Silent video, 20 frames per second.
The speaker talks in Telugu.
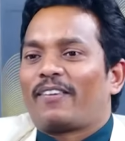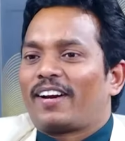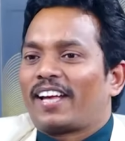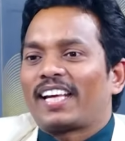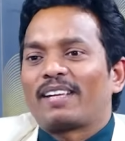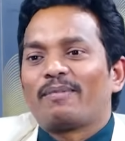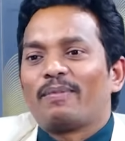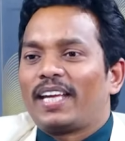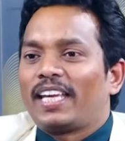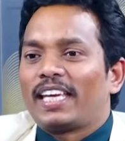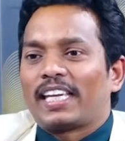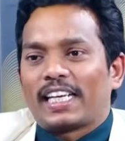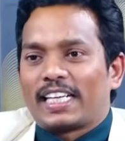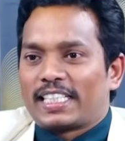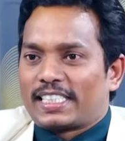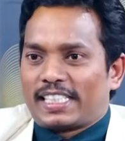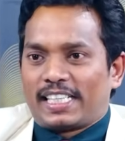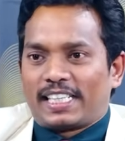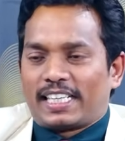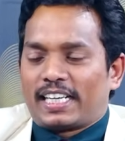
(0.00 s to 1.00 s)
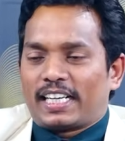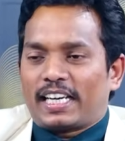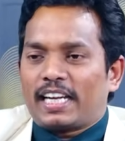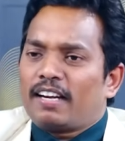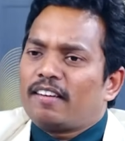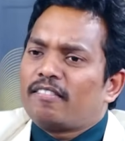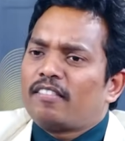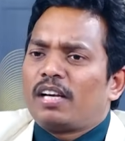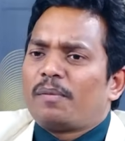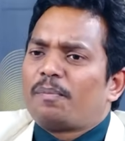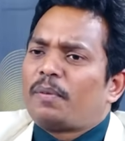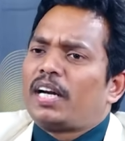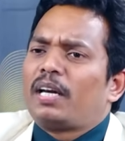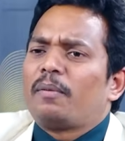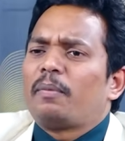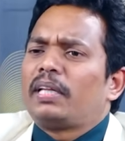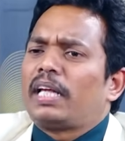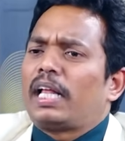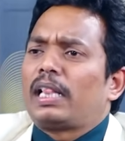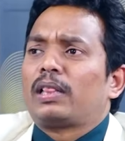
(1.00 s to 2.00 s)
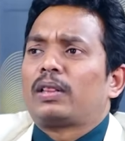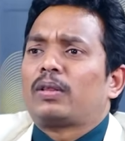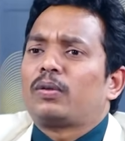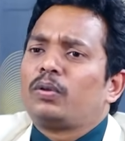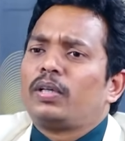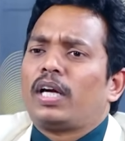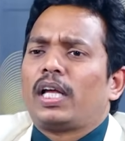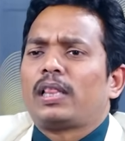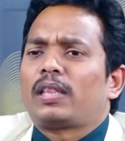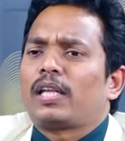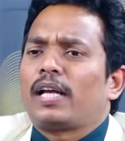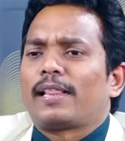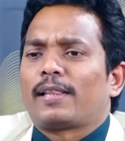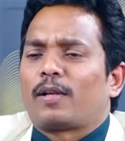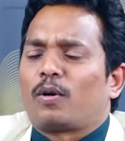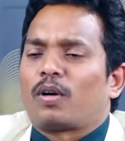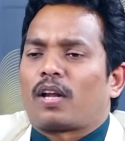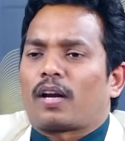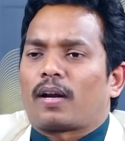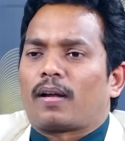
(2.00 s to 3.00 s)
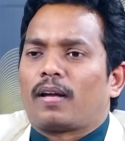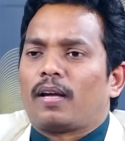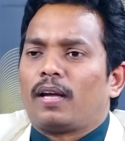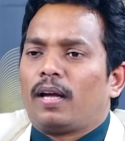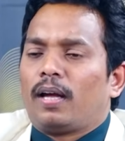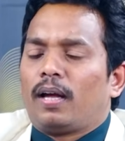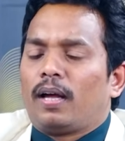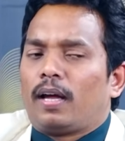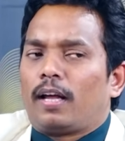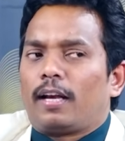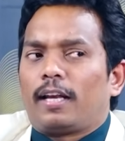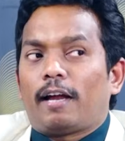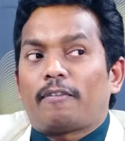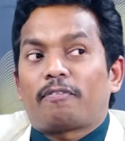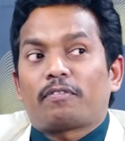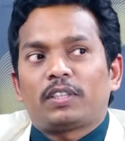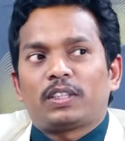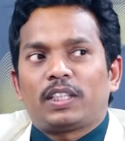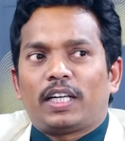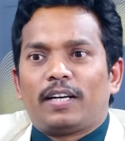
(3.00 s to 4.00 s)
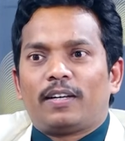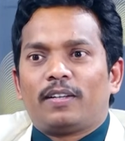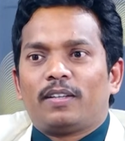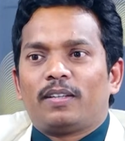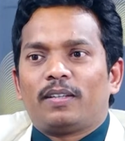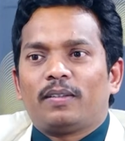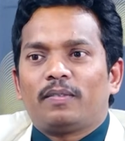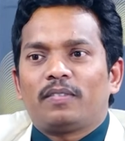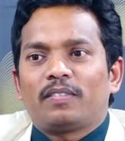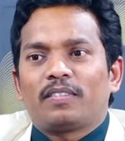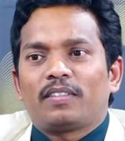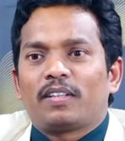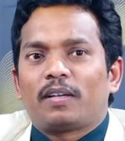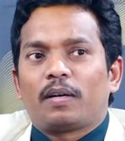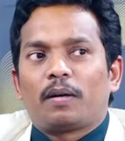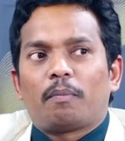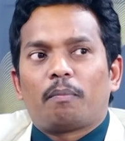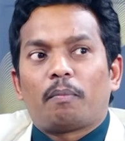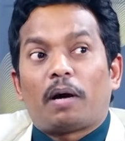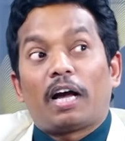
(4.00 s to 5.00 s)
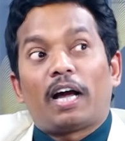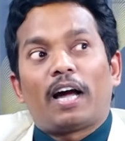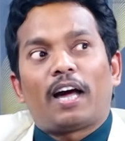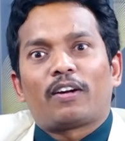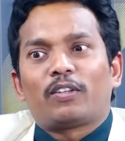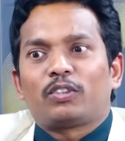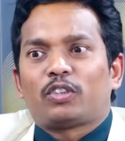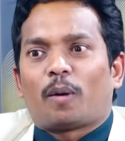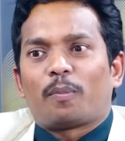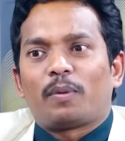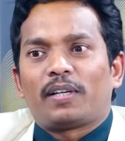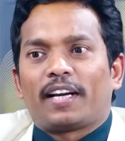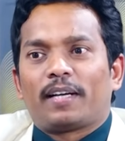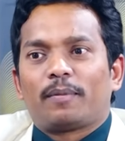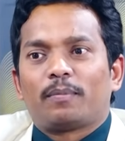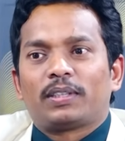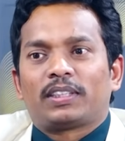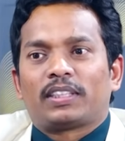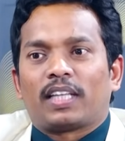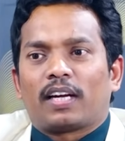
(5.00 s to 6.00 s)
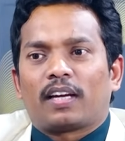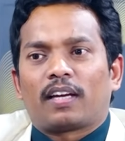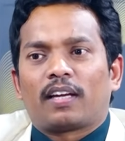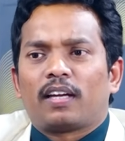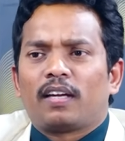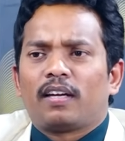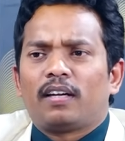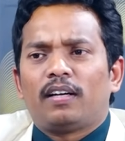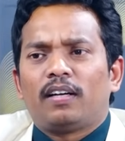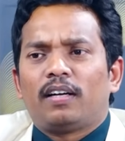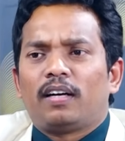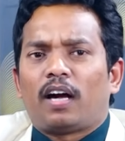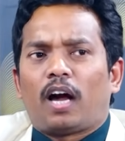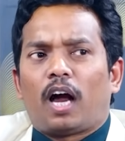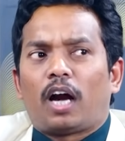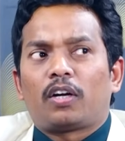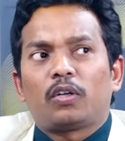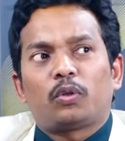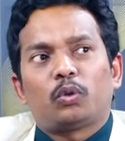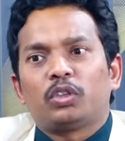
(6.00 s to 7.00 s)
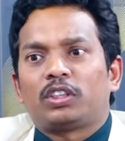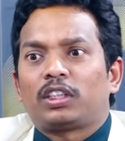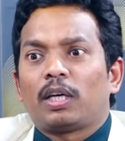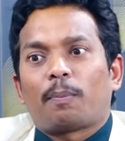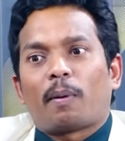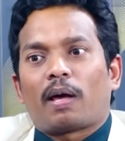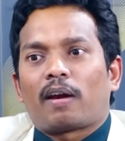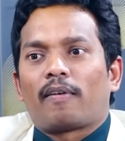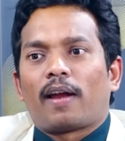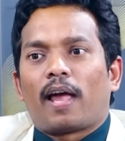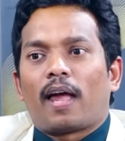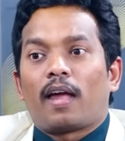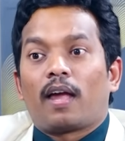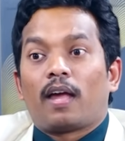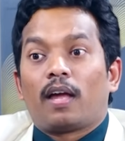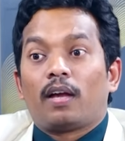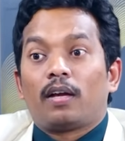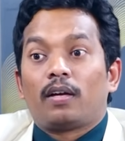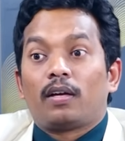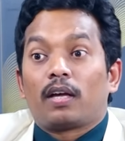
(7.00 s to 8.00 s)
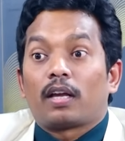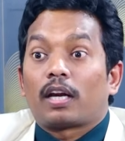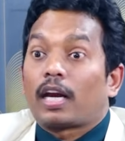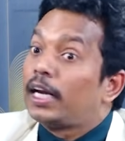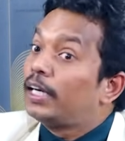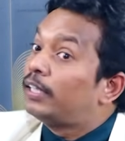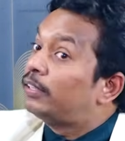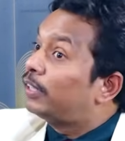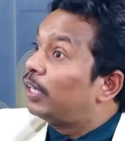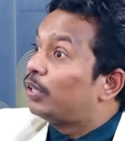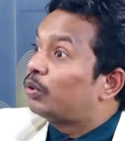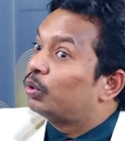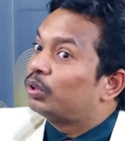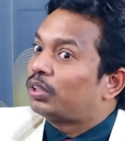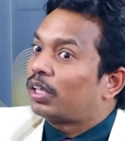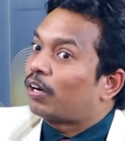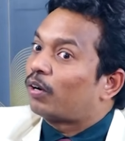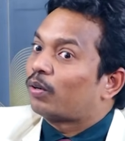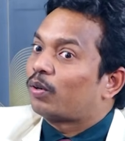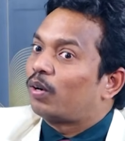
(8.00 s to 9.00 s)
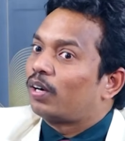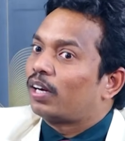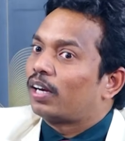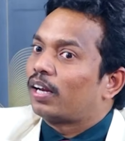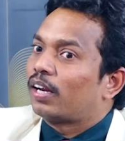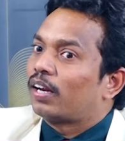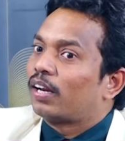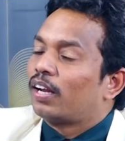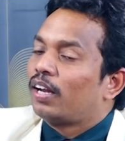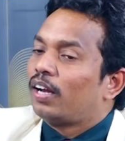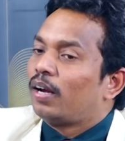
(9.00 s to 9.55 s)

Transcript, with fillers: అవ్వడానికి మెయిన్ రీజన్ ఏంటంటే వీళ్ళు బండి మీద వెళ్తూ వెళ్తూ వెళ్తూ ఉంటారు లెఫ్ట్ సైడ్ బంగారం షాపులు కనిపిస్తాయి అటు చూస్తే పర్వాలే రైట్ సైడ్ చూసారనుకోండి